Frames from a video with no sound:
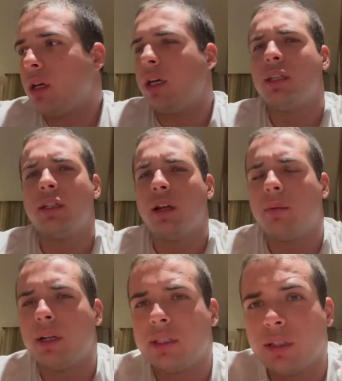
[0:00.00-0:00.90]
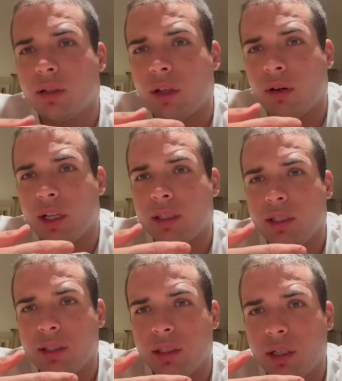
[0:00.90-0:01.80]
Eles deram uma lista de hotel que eles
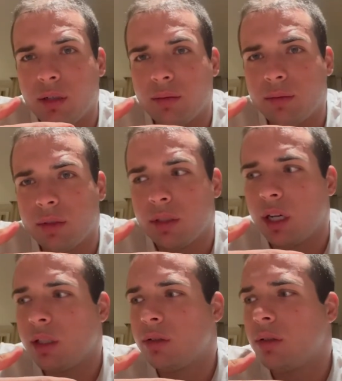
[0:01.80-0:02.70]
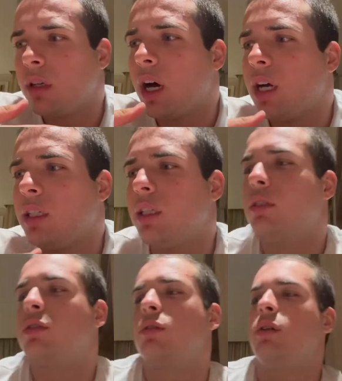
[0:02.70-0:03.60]
indicam, certo? A gente
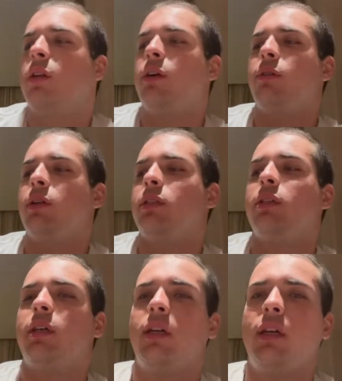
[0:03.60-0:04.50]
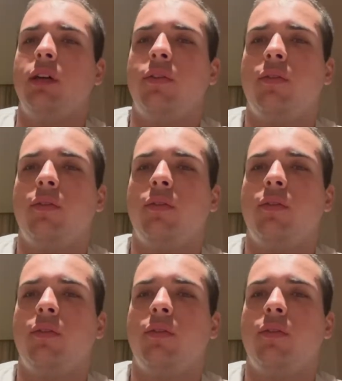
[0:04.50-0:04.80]
escolheu esse aqui,